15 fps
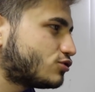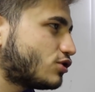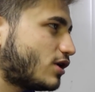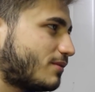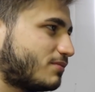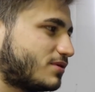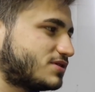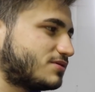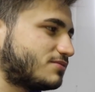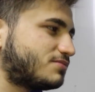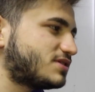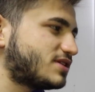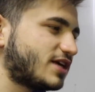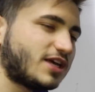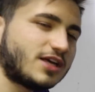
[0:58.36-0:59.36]
Şu an
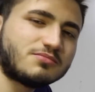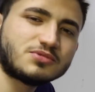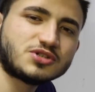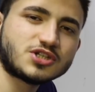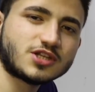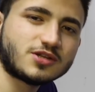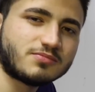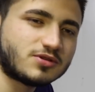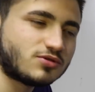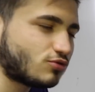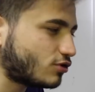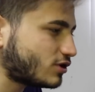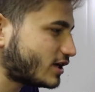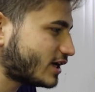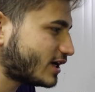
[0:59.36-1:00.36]
bize 77 bin
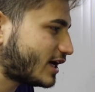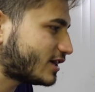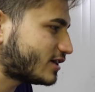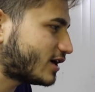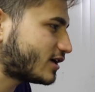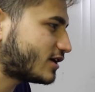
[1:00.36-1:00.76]
dolara geldi